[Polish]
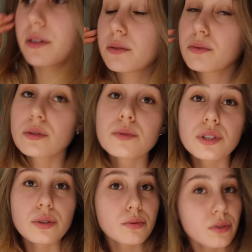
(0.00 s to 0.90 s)
na którą
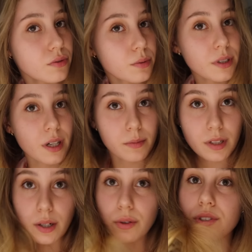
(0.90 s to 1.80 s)
się jutro wybieram
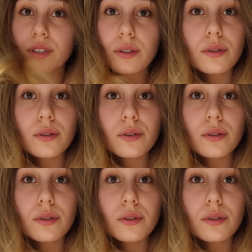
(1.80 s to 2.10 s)
na godzinę